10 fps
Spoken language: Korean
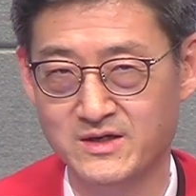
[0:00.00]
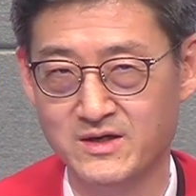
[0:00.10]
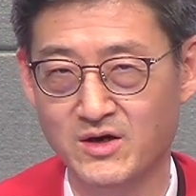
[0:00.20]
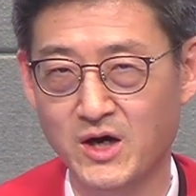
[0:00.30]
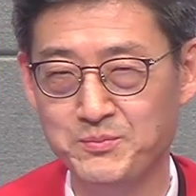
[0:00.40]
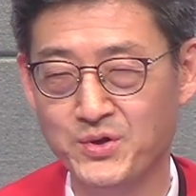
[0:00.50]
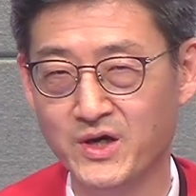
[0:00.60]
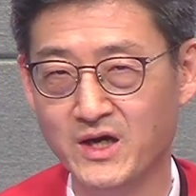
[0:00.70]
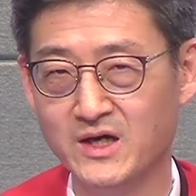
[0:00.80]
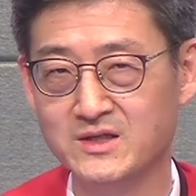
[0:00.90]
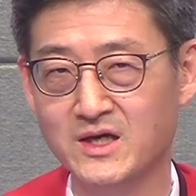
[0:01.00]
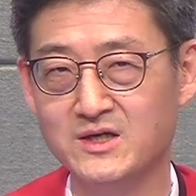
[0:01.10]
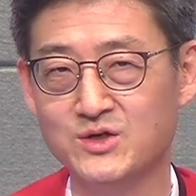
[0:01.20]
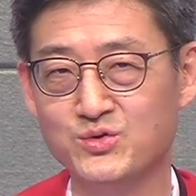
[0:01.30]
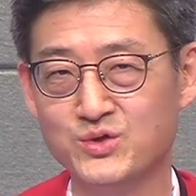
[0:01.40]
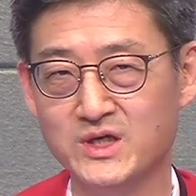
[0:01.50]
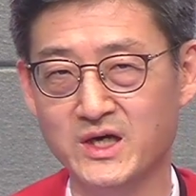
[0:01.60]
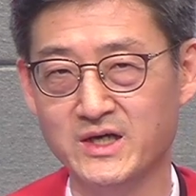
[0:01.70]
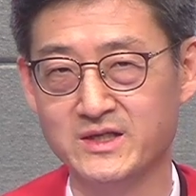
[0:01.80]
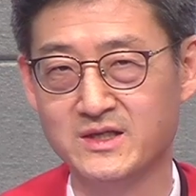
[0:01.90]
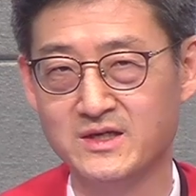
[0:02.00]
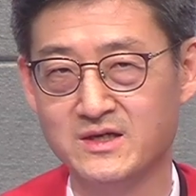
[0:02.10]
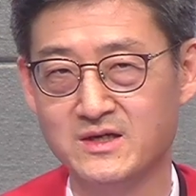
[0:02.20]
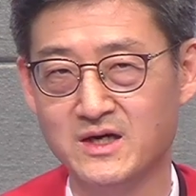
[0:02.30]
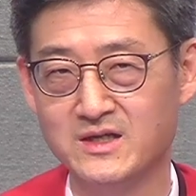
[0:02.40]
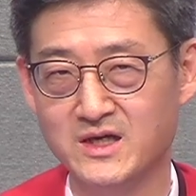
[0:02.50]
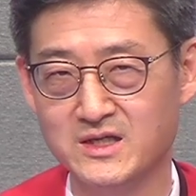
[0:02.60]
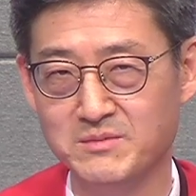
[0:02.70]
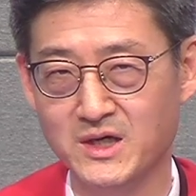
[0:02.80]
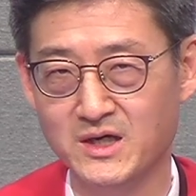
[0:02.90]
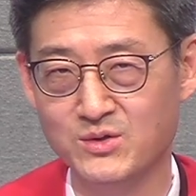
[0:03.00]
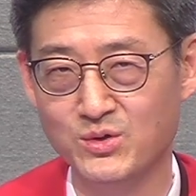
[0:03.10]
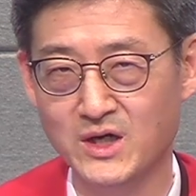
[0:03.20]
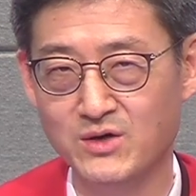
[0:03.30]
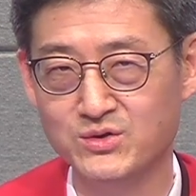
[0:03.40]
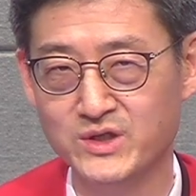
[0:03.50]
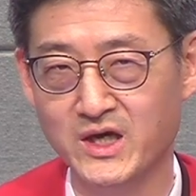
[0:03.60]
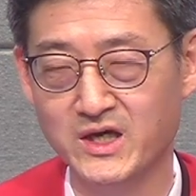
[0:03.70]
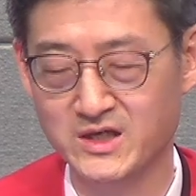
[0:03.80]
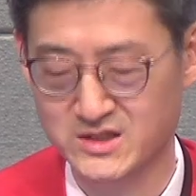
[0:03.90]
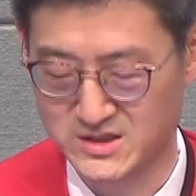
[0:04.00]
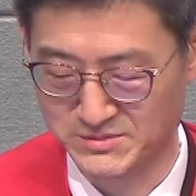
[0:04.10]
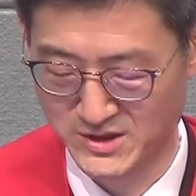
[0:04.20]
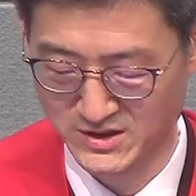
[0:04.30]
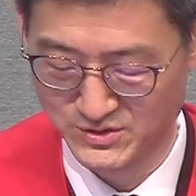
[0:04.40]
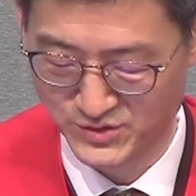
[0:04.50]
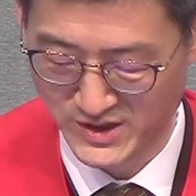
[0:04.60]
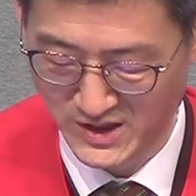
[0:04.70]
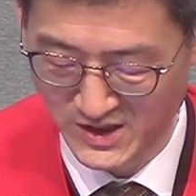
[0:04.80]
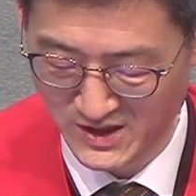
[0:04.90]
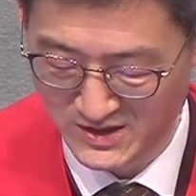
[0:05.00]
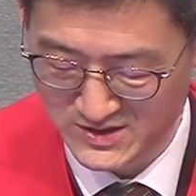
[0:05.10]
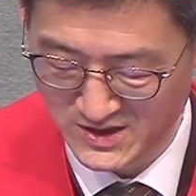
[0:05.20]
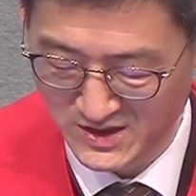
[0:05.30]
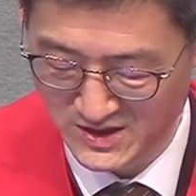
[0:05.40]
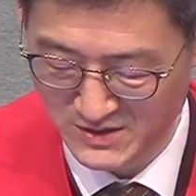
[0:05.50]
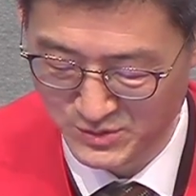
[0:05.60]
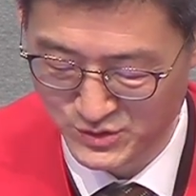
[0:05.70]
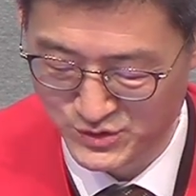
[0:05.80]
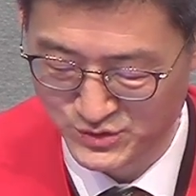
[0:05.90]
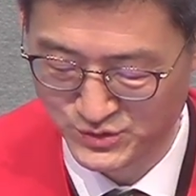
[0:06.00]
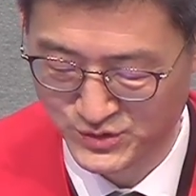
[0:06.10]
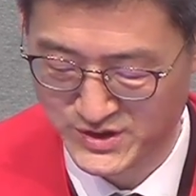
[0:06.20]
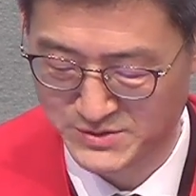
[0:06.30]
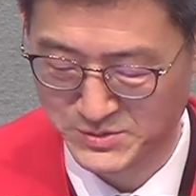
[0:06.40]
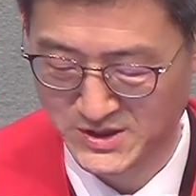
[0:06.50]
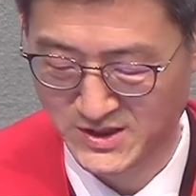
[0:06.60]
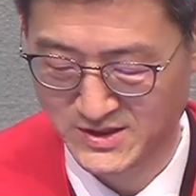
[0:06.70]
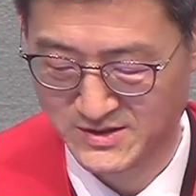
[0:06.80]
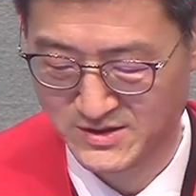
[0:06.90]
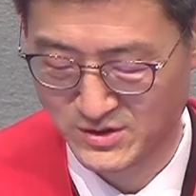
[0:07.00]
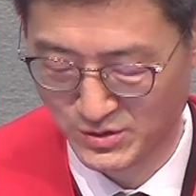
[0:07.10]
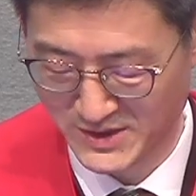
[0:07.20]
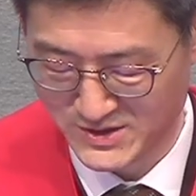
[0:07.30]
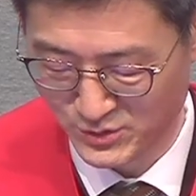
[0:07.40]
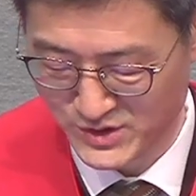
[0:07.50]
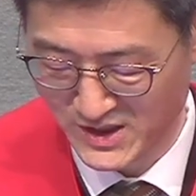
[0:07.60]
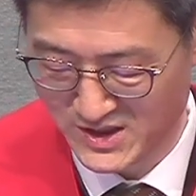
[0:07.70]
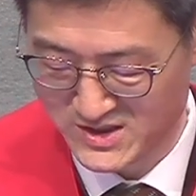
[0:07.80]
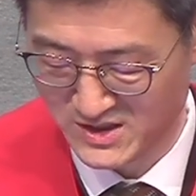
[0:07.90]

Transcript: 화평의 관계를 이루기 위한 하나님의 놀라운 계획이 있음을 우리가 생각해 볼 수 있습니다. 로마서 5장 1절